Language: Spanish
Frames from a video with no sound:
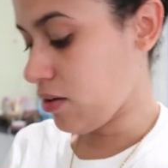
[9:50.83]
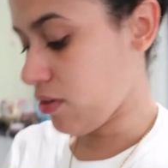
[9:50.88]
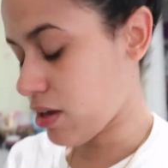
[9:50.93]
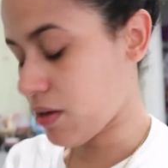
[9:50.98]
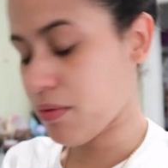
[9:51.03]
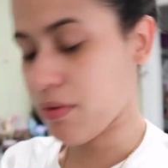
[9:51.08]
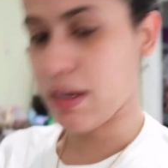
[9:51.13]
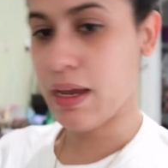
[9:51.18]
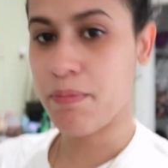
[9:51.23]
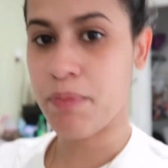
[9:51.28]
y lo
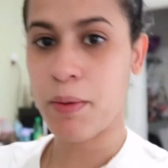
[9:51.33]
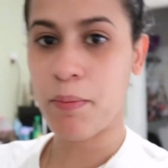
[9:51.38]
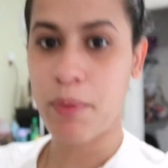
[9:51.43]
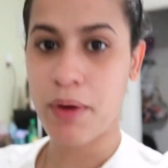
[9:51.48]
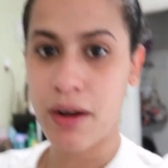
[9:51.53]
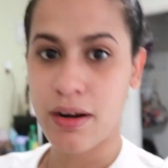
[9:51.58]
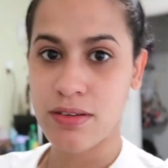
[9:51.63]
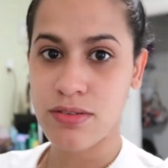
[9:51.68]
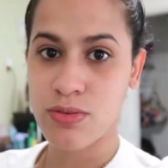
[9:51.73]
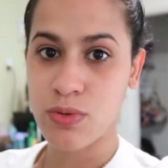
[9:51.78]
que voy a
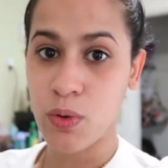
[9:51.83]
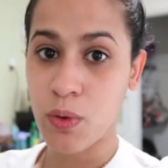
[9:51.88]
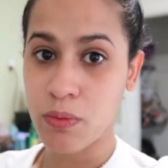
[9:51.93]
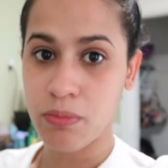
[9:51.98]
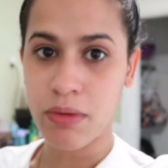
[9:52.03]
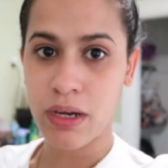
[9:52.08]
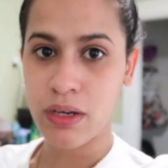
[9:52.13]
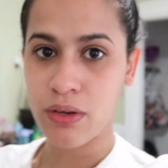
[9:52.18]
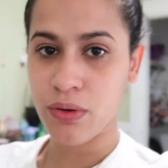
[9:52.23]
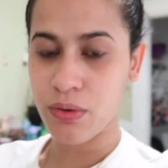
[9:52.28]
preparar es
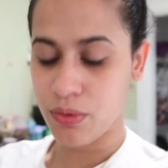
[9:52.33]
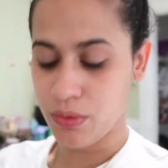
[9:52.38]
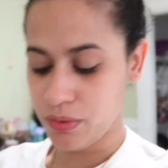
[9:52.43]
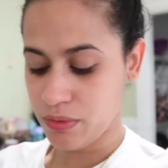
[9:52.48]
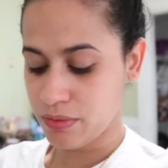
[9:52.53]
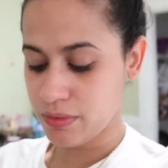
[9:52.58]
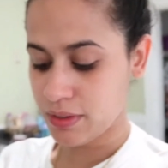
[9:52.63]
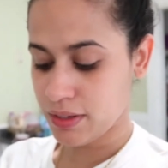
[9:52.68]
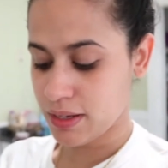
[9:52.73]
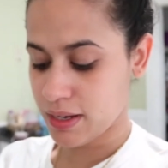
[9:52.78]
un mango
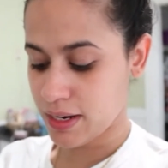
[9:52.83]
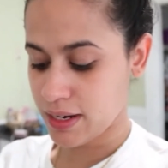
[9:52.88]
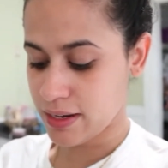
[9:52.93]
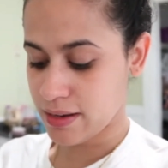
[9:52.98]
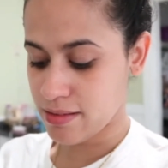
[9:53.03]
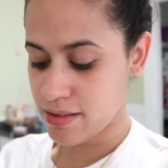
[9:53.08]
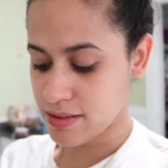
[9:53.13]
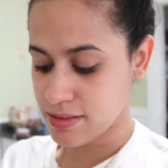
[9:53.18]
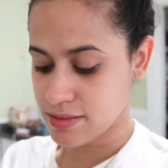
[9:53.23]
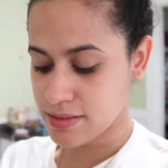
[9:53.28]

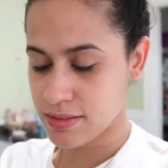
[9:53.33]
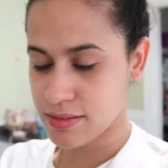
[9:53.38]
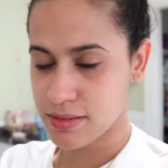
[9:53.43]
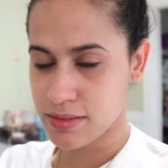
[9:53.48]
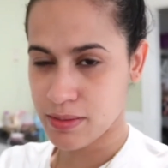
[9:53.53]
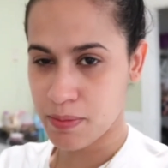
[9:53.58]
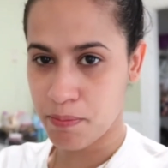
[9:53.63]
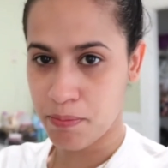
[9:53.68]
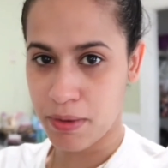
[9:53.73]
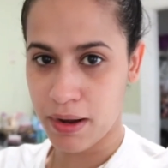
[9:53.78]
que
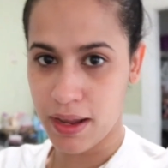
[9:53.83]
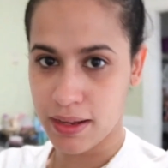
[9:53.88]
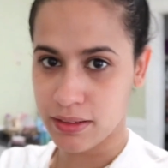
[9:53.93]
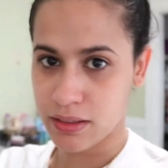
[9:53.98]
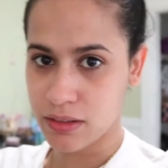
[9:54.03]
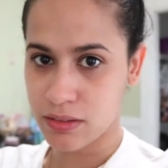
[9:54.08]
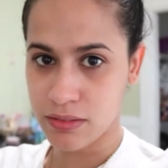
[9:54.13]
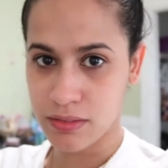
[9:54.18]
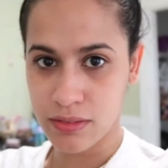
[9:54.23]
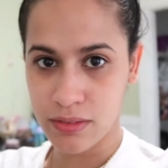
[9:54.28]
es
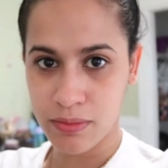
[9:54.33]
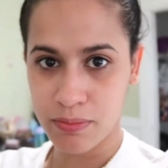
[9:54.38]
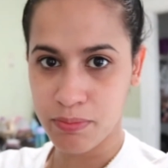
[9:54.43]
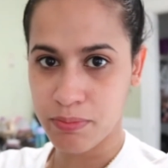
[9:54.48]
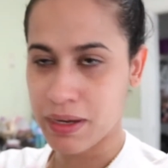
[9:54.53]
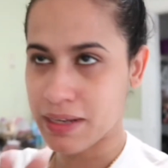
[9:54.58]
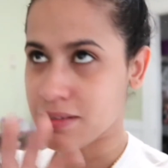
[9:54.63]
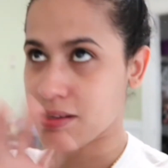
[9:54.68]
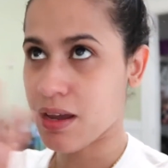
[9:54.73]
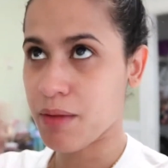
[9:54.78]
plátano,
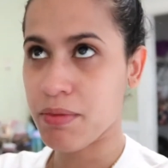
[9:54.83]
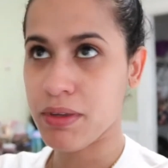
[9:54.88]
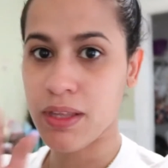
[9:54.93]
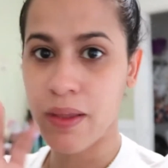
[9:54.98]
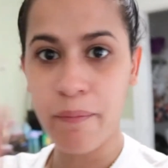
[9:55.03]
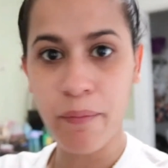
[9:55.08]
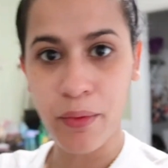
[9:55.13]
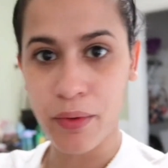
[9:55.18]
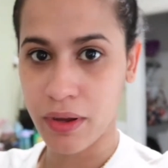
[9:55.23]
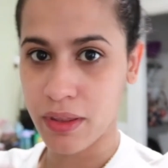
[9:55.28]

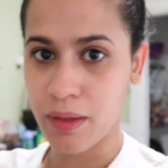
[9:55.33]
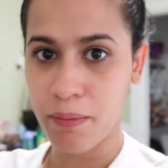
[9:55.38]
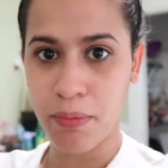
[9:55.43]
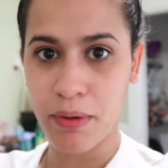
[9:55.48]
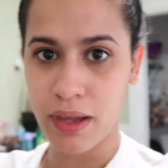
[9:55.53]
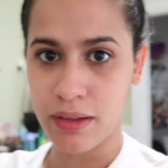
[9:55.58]
básicamente puré de